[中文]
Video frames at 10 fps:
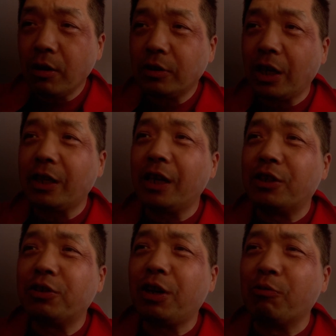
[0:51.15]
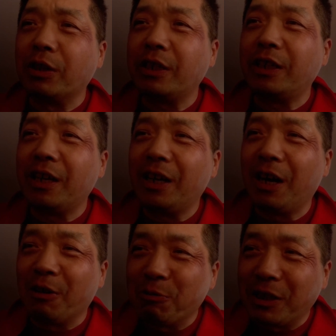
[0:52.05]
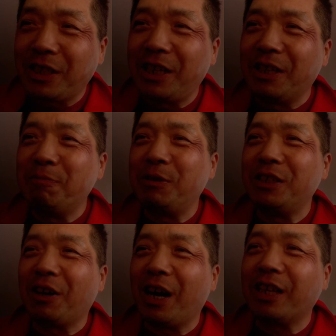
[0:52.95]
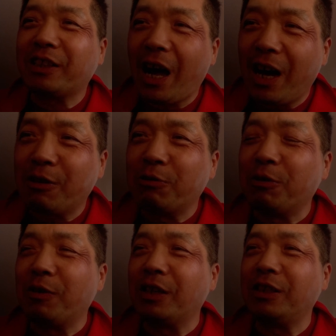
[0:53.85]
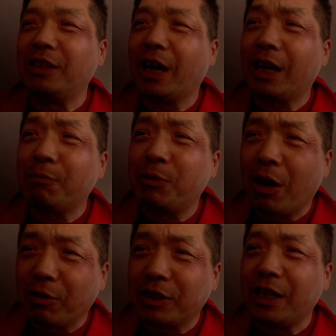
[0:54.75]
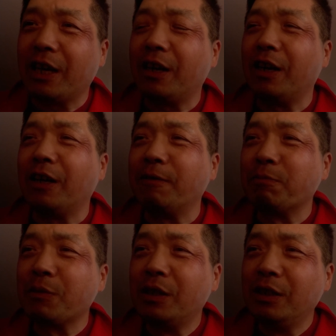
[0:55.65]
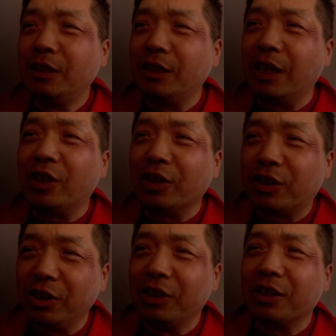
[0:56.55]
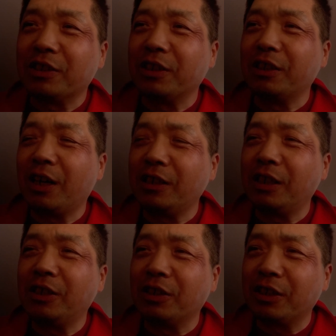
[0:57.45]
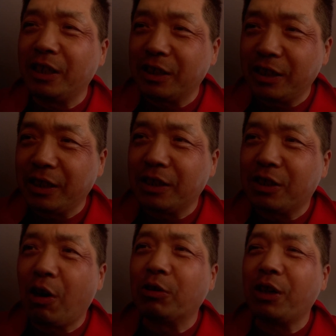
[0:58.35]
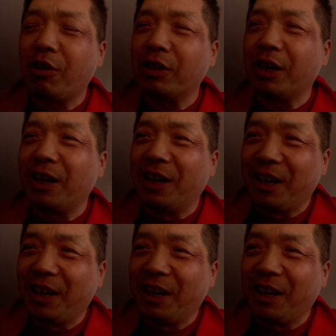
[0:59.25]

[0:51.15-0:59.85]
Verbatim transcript: 大家也知道我这人啊，我这人比较爱搭鼓，完了也爱表现啊。也挺嘚瑟的啊，也挺那个那个高调的啊。